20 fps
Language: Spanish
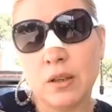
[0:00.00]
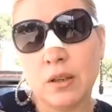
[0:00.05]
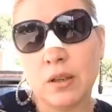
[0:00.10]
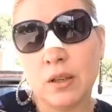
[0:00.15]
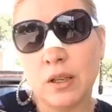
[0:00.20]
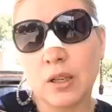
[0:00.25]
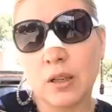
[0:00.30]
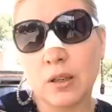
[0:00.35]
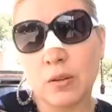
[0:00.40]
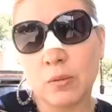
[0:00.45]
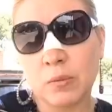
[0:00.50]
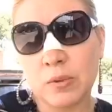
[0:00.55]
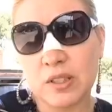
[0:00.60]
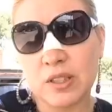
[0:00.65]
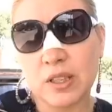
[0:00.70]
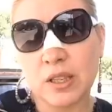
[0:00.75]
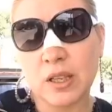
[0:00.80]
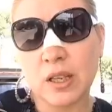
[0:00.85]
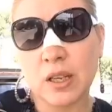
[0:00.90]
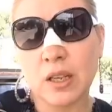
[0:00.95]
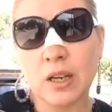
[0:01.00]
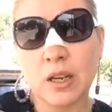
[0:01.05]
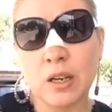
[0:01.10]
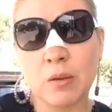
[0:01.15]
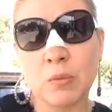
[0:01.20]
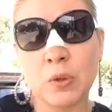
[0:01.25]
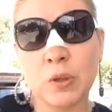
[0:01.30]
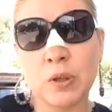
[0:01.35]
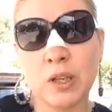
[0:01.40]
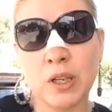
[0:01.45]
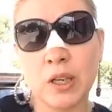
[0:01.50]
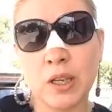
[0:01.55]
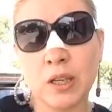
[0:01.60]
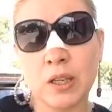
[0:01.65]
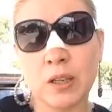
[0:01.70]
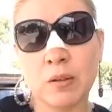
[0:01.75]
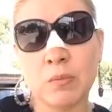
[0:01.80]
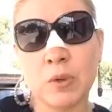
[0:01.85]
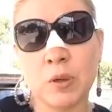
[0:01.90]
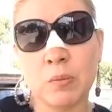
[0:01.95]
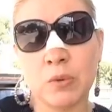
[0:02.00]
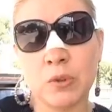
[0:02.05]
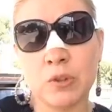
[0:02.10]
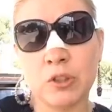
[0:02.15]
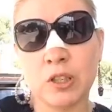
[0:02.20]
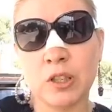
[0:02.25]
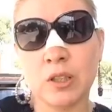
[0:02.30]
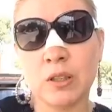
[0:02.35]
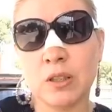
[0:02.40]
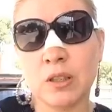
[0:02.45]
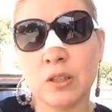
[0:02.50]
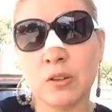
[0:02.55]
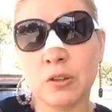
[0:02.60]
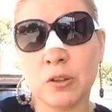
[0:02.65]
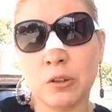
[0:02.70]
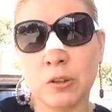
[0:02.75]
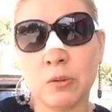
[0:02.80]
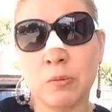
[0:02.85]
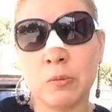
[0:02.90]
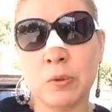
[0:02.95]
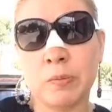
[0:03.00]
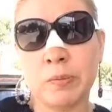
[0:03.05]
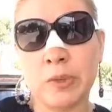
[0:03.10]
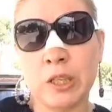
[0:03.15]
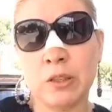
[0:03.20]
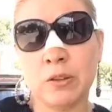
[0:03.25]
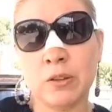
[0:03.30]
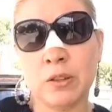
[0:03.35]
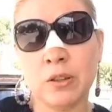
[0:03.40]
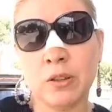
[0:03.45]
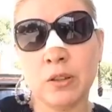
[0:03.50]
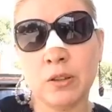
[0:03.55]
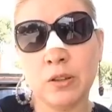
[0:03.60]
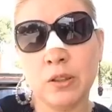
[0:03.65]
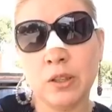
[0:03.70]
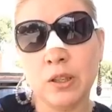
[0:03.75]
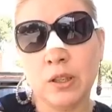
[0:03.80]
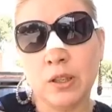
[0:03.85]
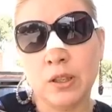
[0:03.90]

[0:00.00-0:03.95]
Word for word: a la Comisaría de la Mujer que me apoyaron en todo momento,